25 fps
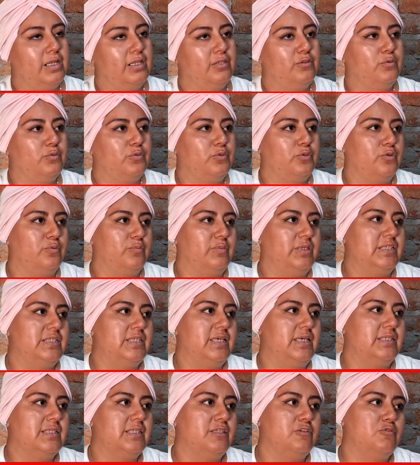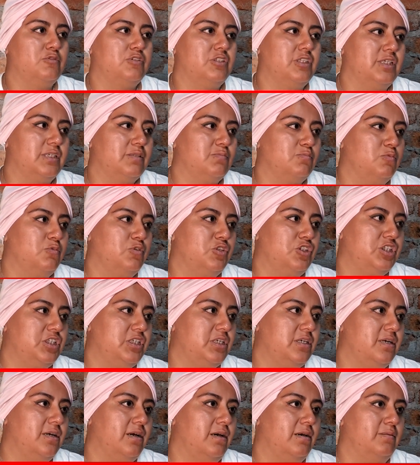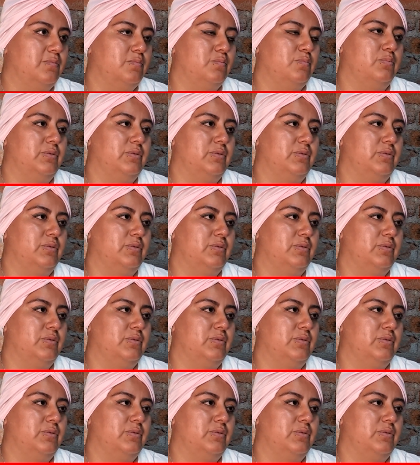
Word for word: el doctor me decía, es que usted es muy chica.